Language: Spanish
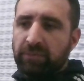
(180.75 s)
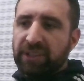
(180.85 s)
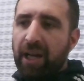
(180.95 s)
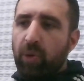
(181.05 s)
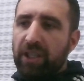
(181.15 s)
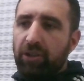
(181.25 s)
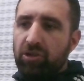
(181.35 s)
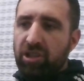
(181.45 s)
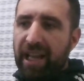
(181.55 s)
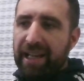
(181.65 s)
Nahuel
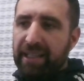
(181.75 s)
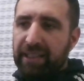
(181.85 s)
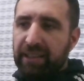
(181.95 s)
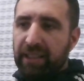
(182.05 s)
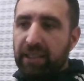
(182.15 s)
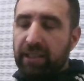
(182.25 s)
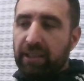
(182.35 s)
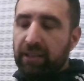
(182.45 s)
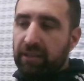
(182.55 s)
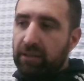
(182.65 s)
González, que tiene